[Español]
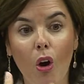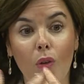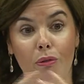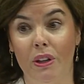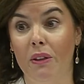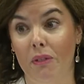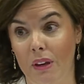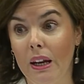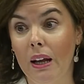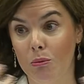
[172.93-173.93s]

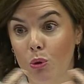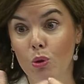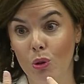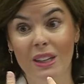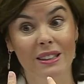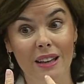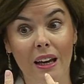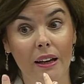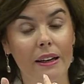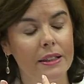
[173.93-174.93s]
ofrecer al mundo
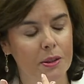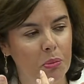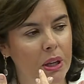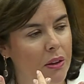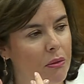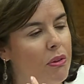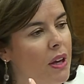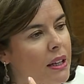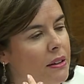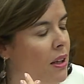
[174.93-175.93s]
esa
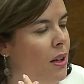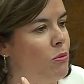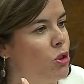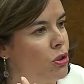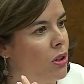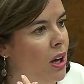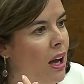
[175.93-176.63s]
experiencia que tenemos